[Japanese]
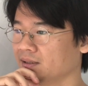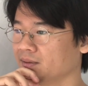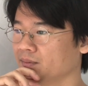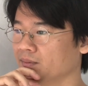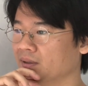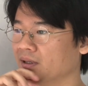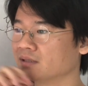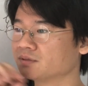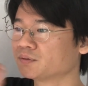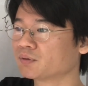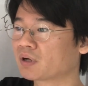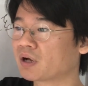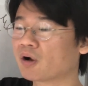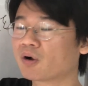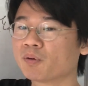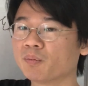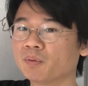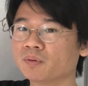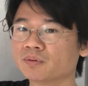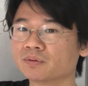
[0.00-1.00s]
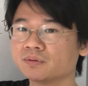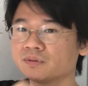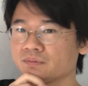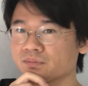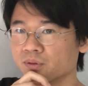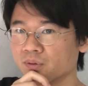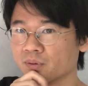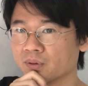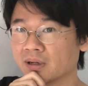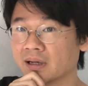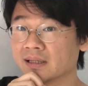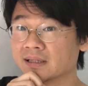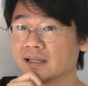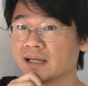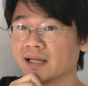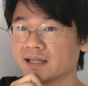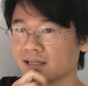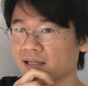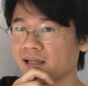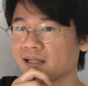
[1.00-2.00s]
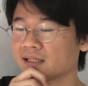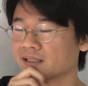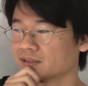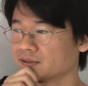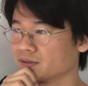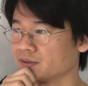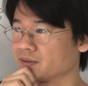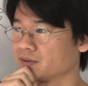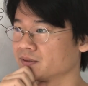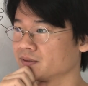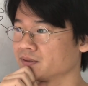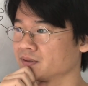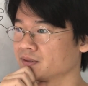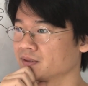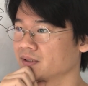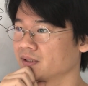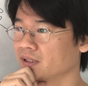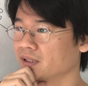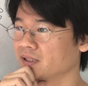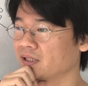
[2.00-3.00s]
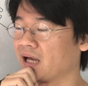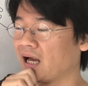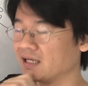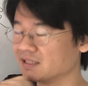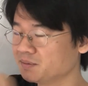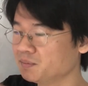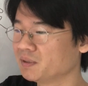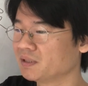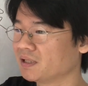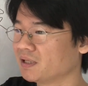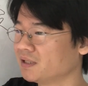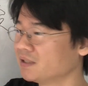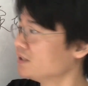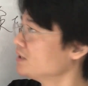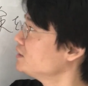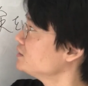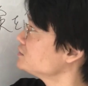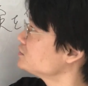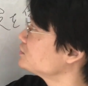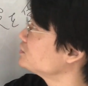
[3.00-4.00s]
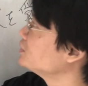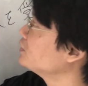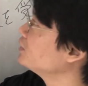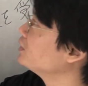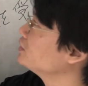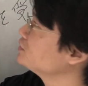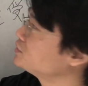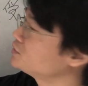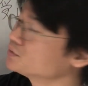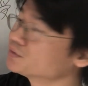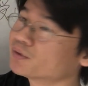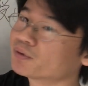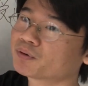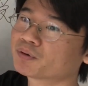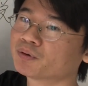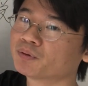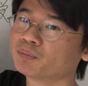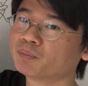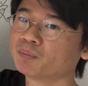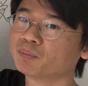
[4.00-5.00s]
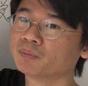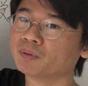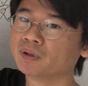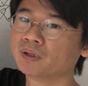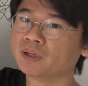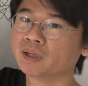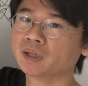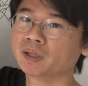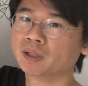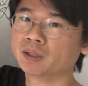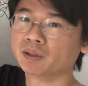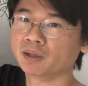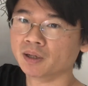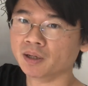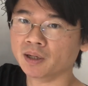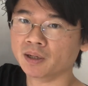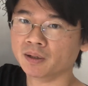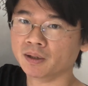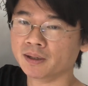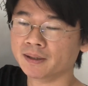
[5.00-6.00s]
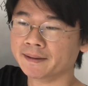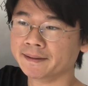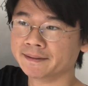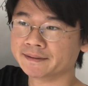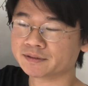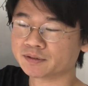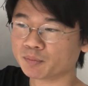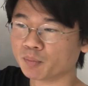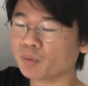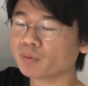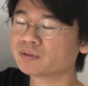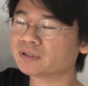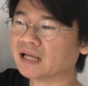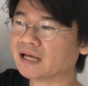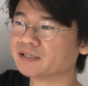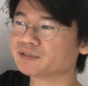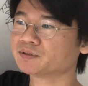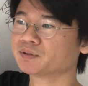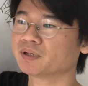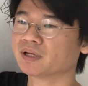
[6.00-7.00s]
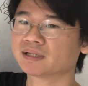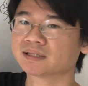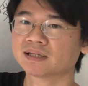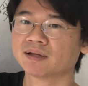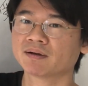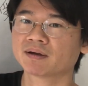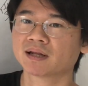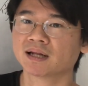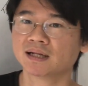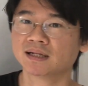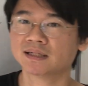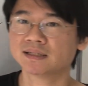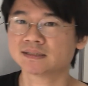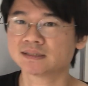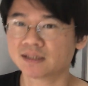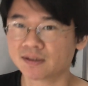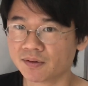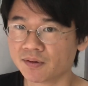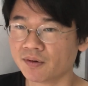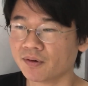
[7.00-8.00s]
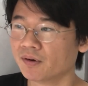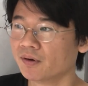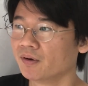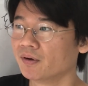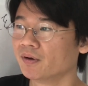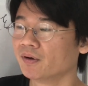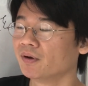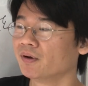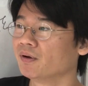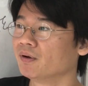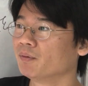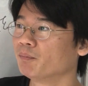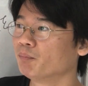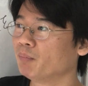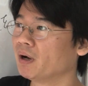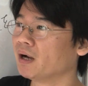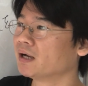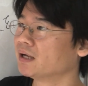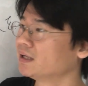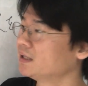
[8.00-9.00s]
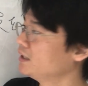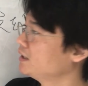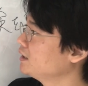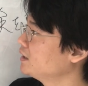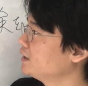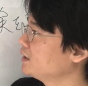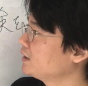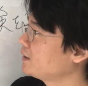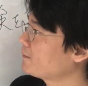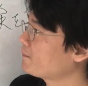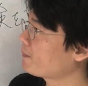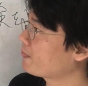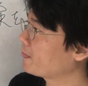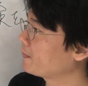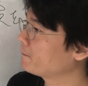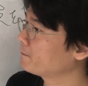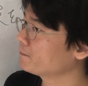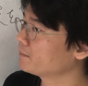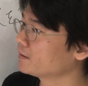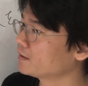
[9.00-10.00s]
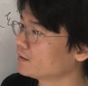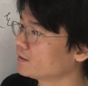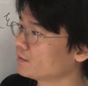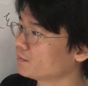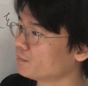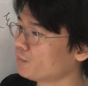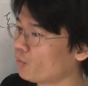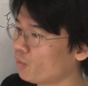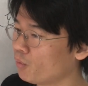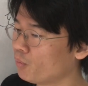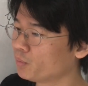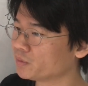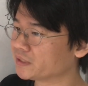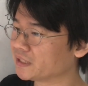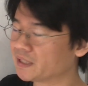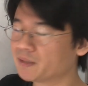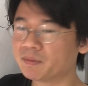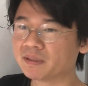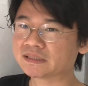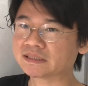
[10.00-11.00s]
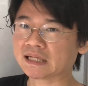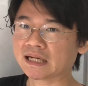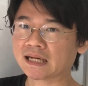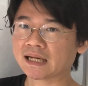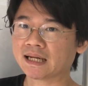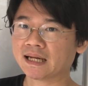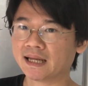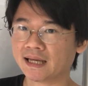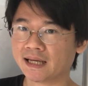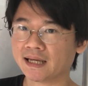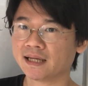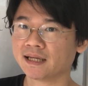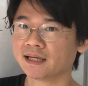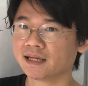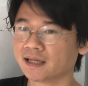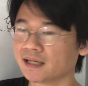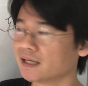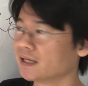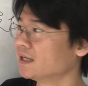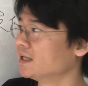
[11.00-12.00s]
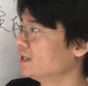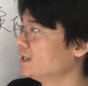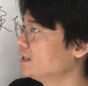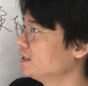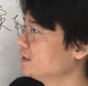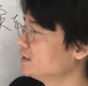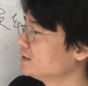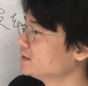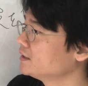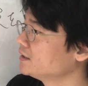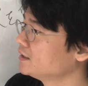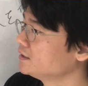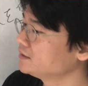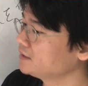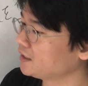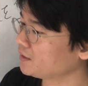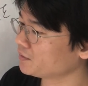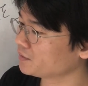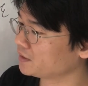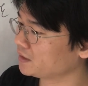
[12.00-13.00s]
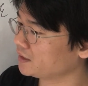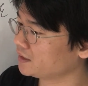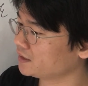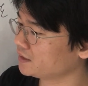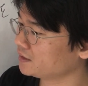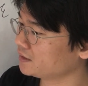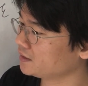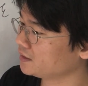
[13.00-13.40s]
はその過去問を買ってやったんですよ。はい、初めて中国語の,、えー、その問題集をやったわけなんですけど、まあ、ほぼできましたからね。はい、なので、